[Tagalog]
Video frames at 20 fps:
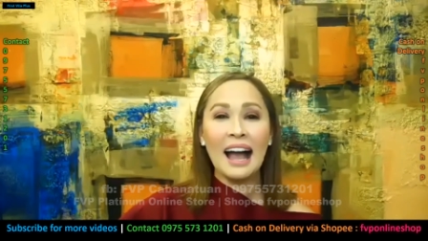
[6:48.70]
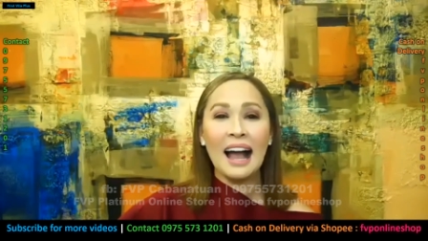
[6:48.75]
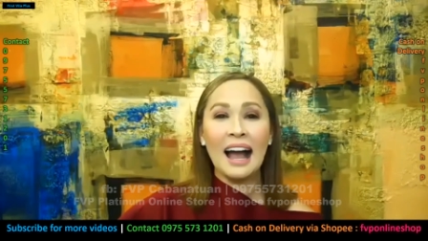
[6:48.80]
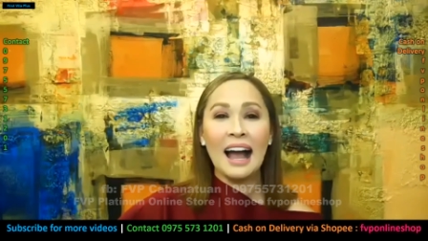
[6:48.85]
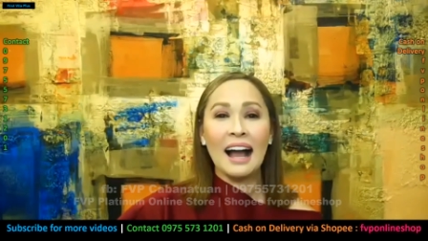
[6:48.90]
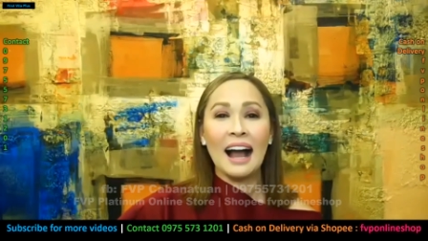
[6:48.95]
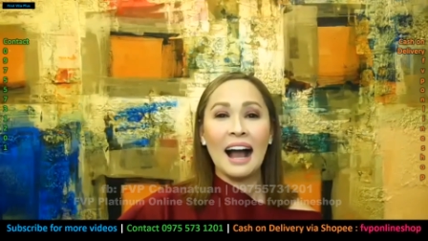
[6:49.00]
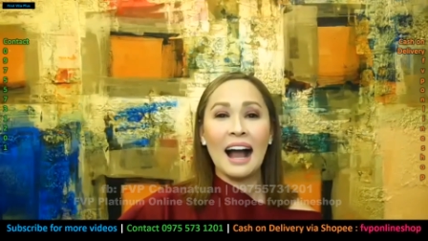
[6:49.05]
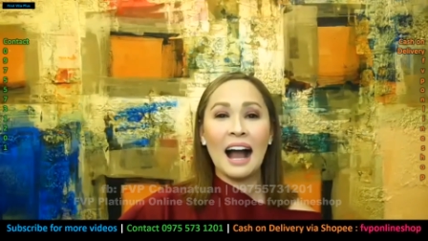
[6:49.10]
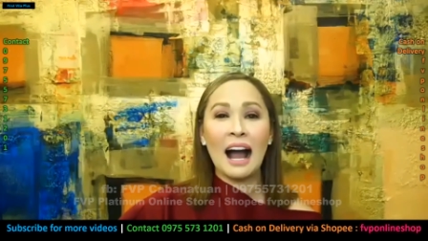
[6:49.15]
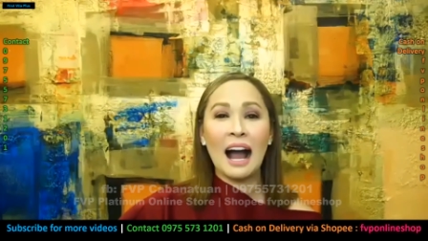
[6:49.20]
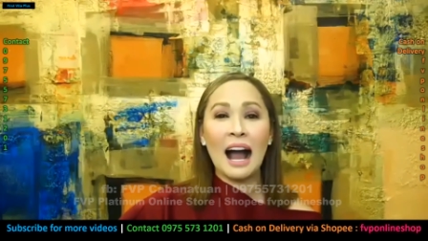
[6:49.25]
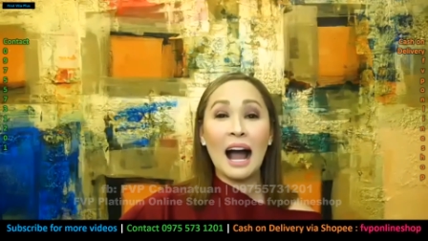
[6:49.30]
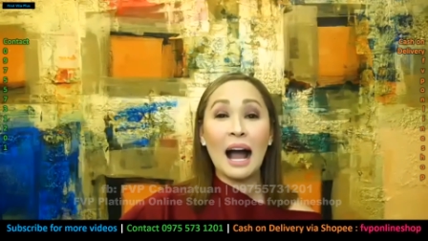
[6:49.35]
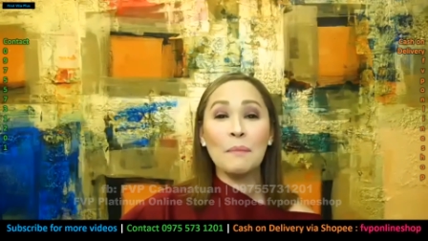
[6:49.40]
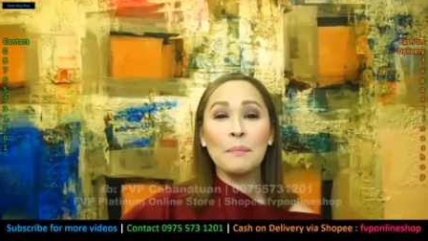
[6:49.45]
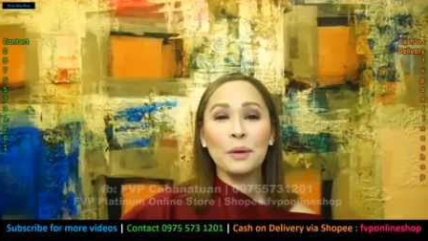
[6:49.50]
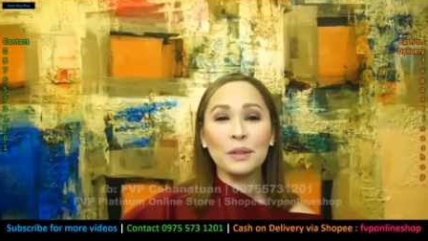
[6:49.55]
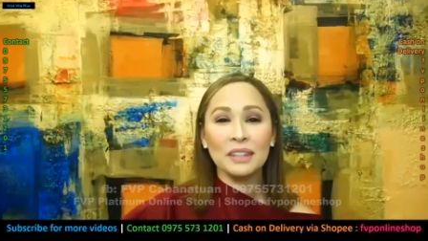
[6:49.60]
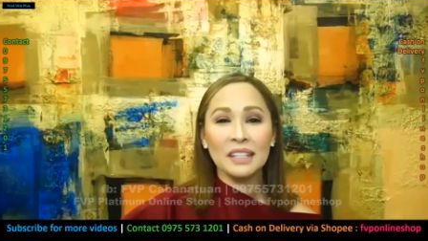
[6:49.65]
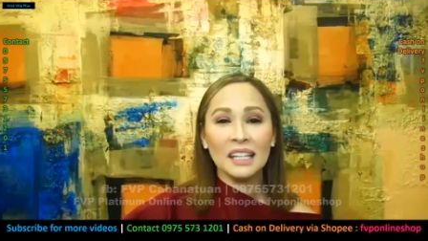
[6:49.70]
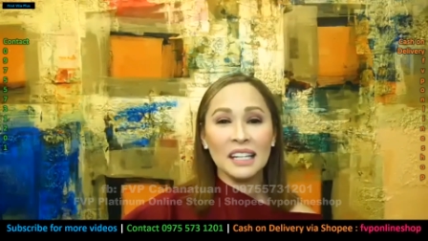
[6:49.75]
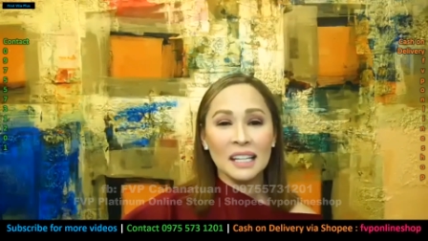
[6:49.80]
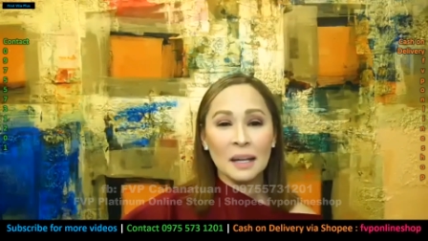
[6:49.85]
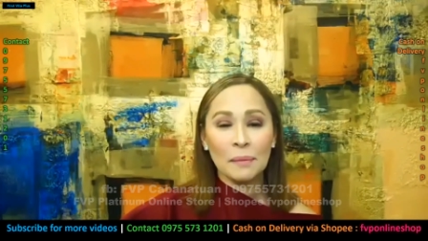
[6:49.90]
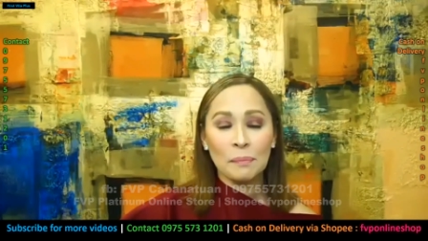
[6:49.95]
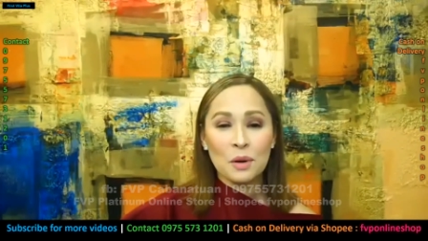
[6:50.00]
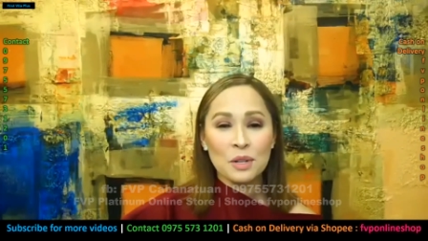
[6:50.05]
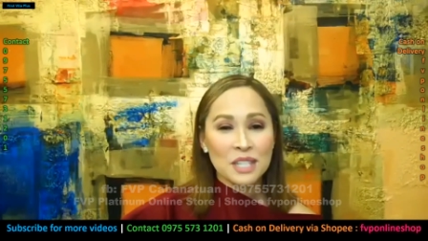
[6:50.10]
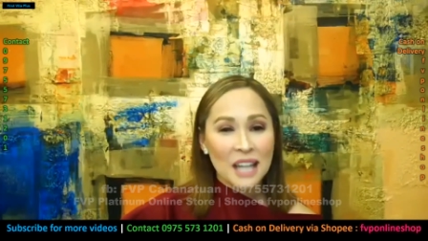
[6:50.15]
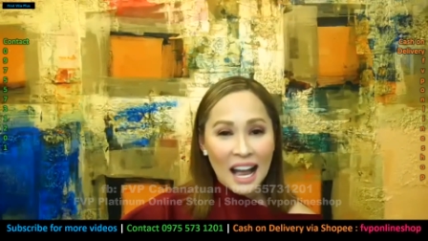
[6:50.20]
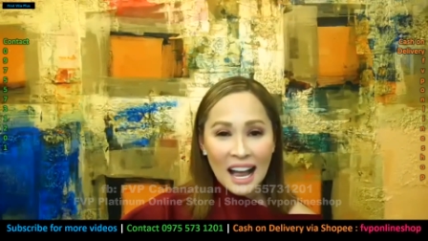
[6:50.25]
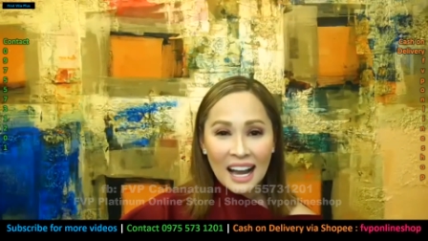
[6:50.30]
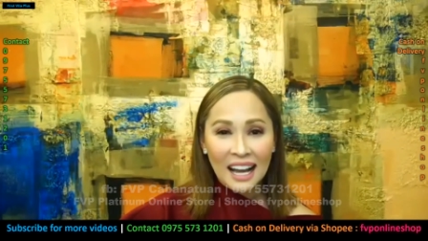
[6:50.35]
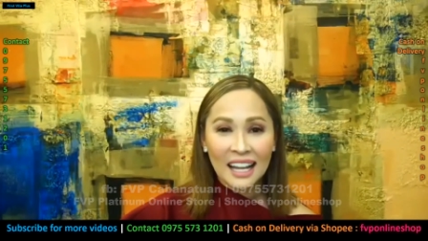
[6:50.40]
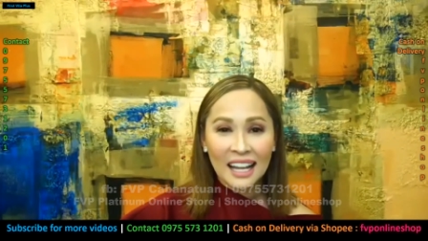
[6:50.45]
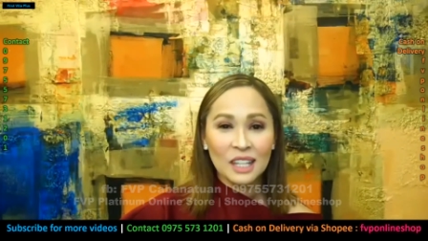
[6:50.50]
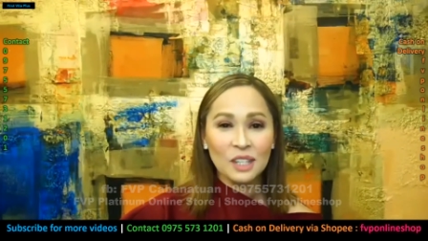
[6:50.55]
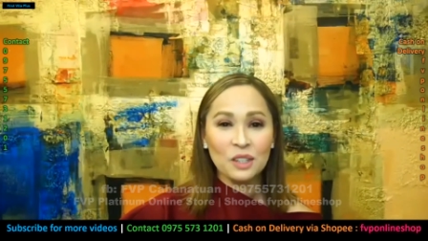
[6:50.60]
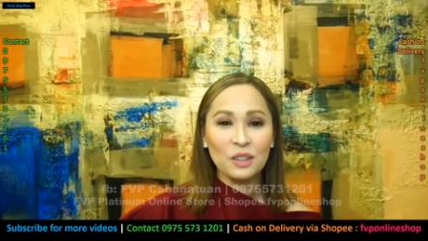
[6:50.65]
uh, aabot na na po sa
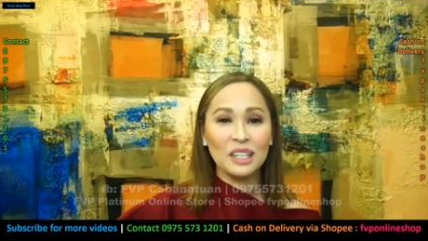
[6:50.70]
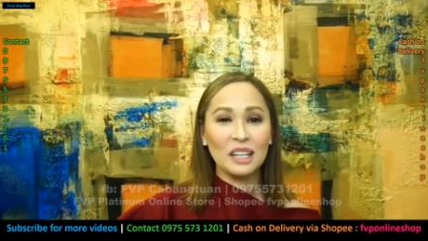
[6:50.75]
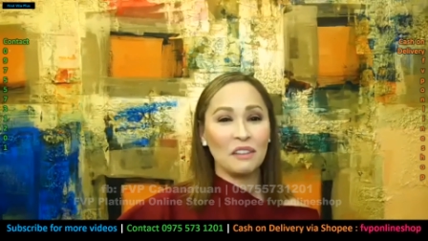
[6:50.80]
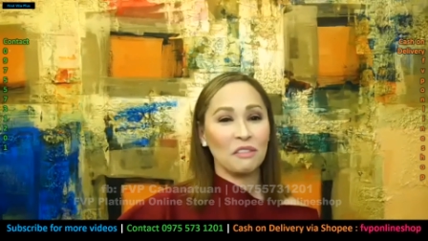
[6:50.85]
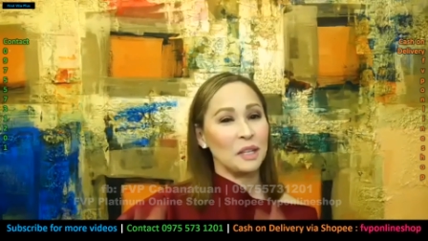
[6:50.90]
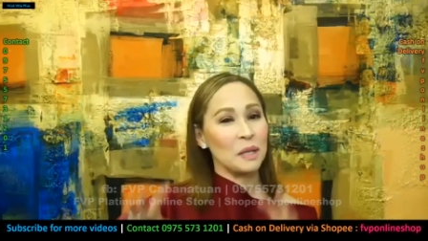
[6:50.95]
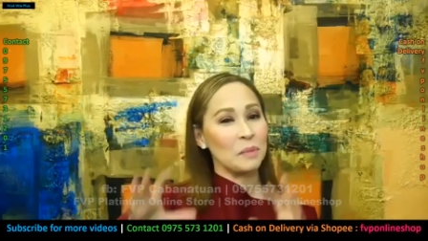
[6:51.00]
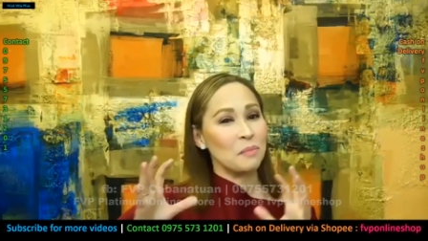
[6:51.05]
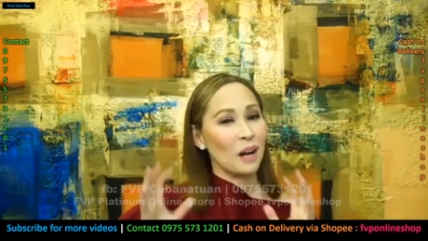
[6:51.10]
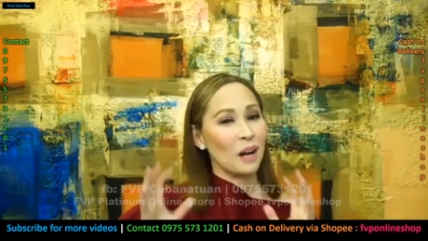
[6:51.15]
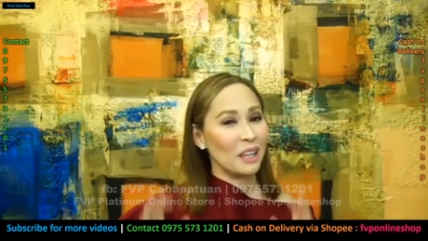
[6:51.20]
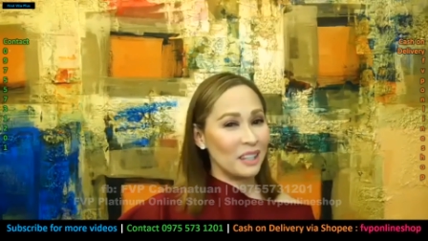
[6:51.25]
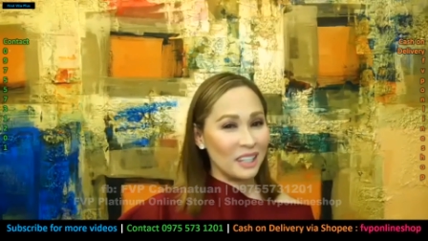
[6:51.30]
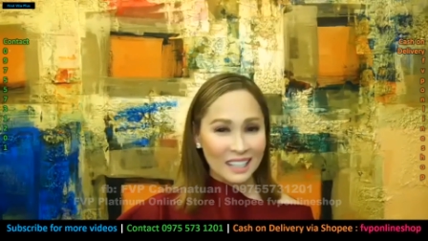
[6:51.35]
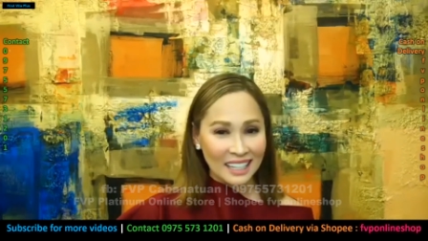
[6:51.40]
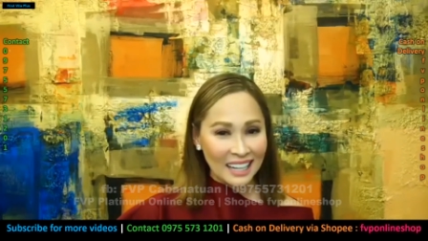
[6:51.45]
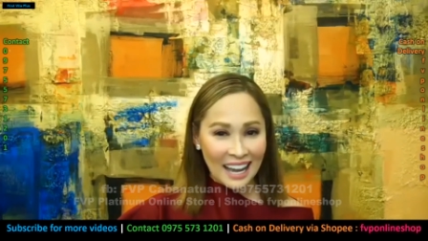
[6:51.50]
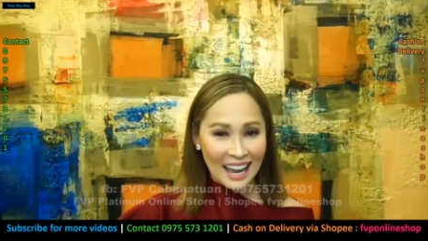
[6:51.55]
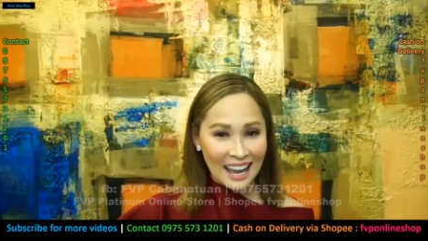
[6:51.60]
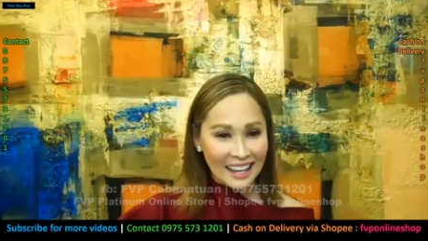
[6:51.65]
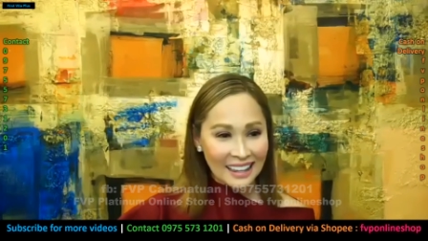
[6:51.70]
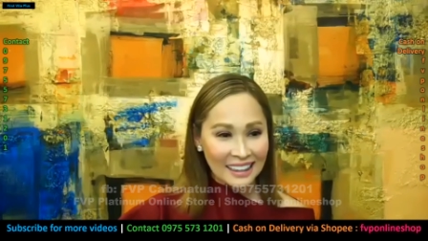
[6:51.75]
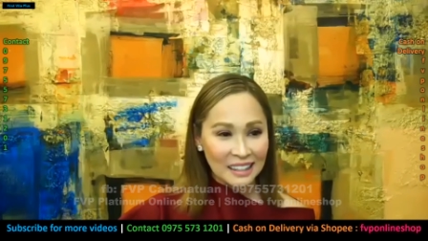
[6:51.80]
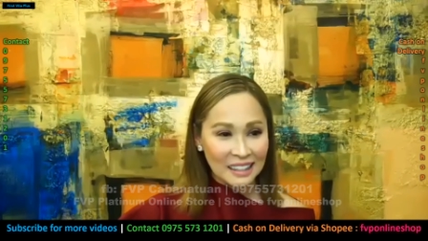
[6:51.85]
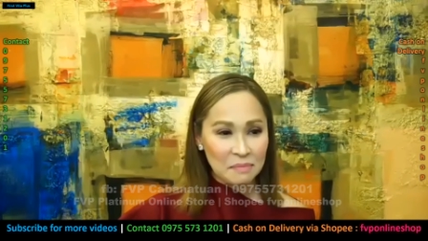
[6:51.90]
akin yung gift ni Brother Glenn